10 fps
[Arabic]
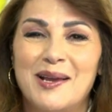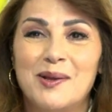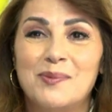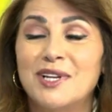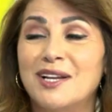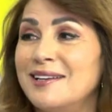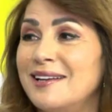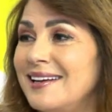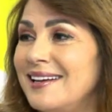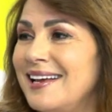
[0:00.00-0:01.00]
ابن
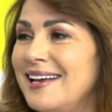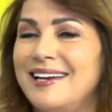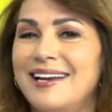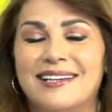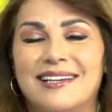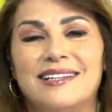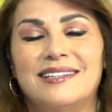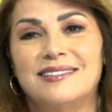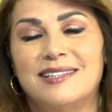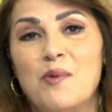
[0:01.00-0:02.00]
الله لكن
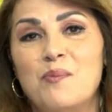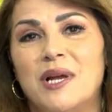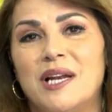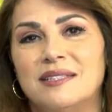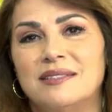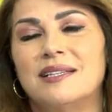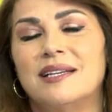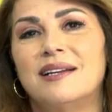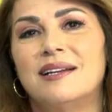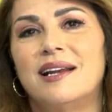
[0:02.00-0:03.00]
تحملت
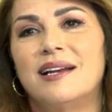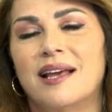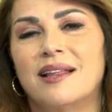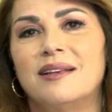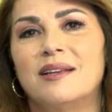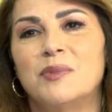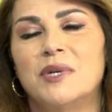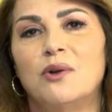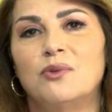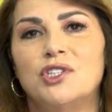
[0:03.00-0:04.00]
الكثير من
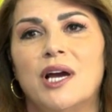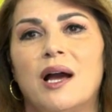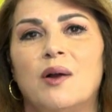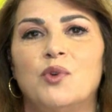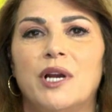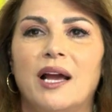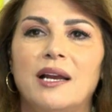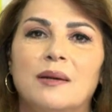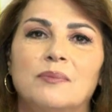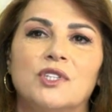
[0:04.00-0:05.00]
اوجاع
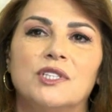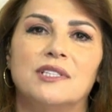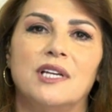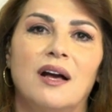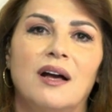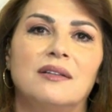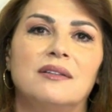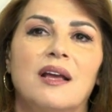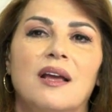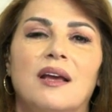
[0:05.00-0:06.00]
والم اضطهاد
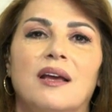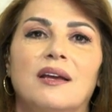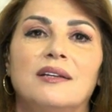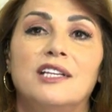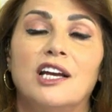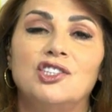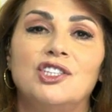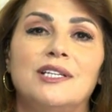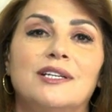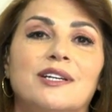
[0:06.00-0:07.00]
آه،
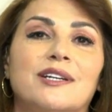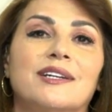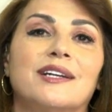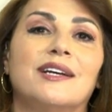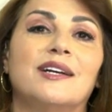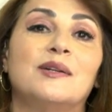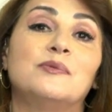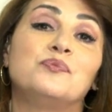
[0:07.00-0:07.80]
تهجير آه،